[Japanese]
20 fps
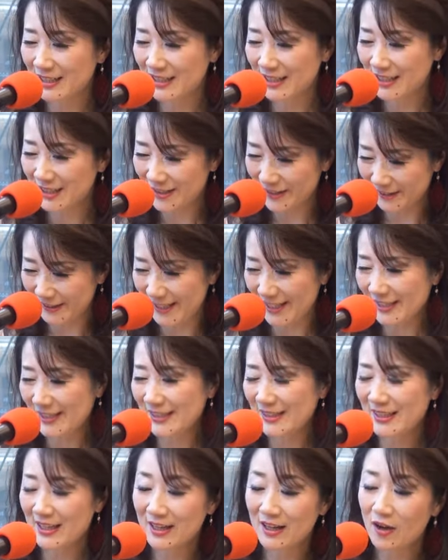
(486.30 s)
新曲です。
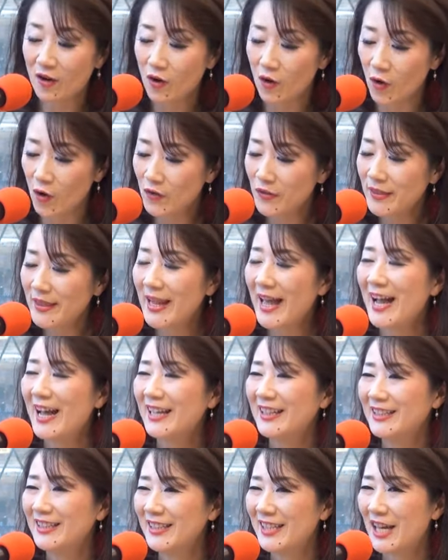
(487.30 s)
女
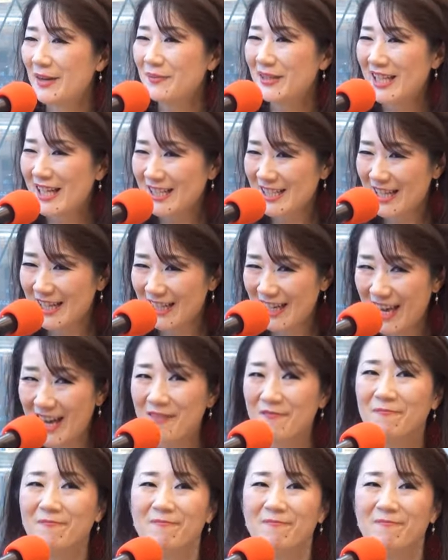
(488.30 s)
涙酒。